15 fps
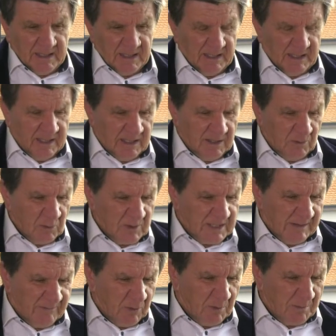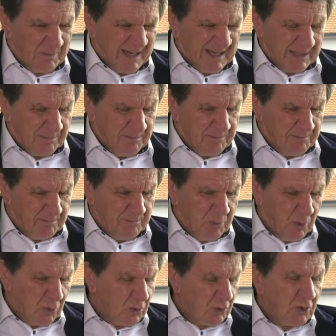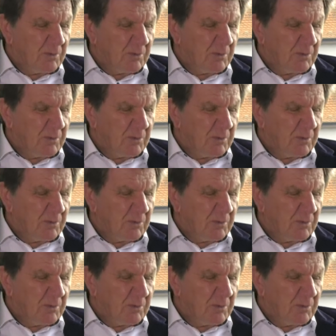et nous n'avons pas beaucoup